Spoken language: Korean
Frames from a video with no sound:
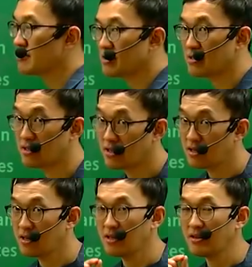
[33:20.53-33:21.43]
것은
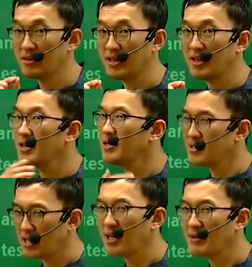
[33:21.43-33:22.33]
네,
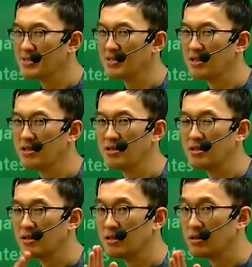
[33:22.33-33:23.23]
제가 봤을
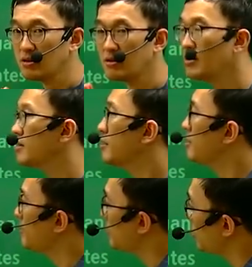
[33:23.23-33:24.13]
때는
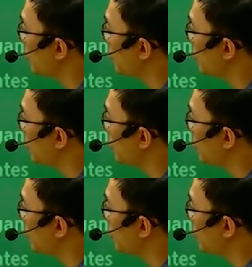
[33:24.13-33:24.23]
이번